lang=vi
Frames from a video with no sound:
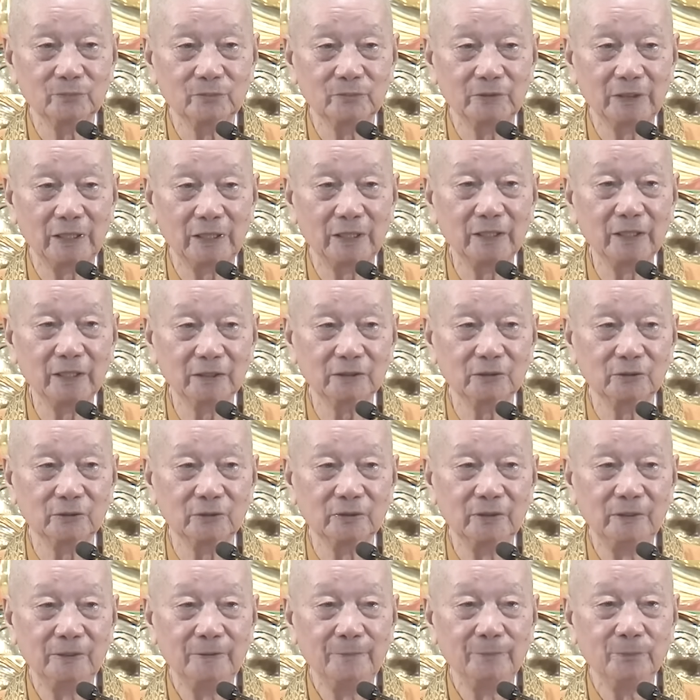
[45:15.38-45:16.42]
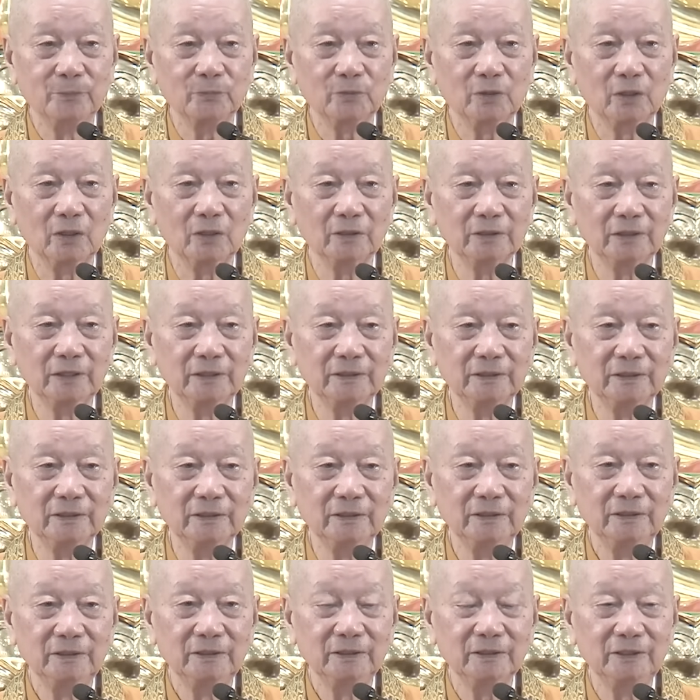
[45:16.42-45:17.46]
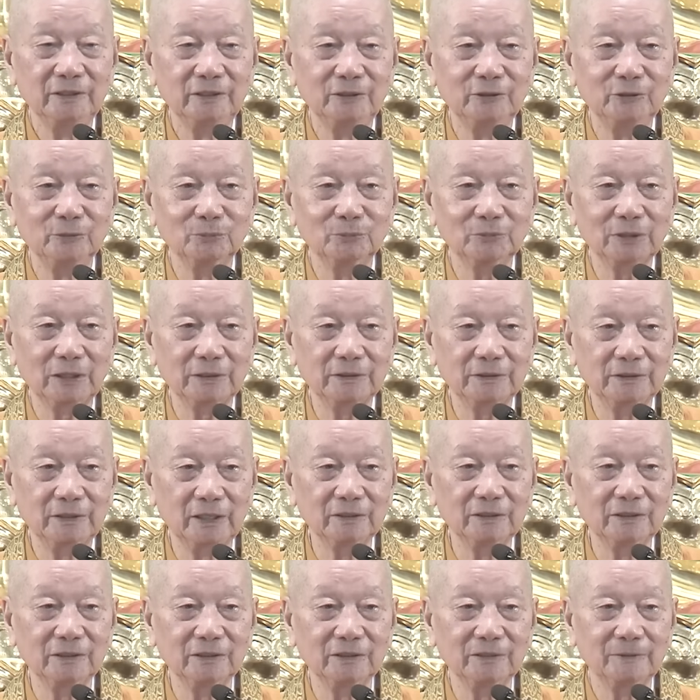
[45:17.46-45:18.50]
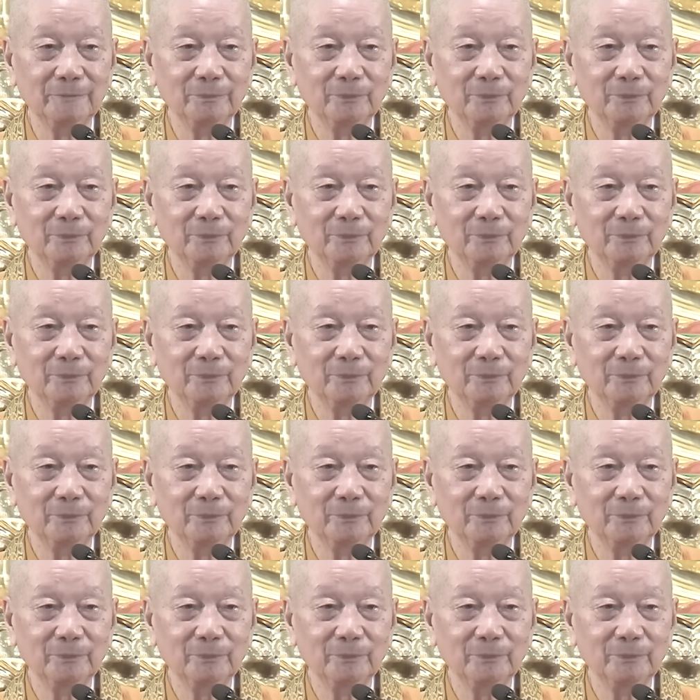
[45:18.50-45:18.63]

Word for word: giải hết rồi. Cho nên khi chúng ta chết đó,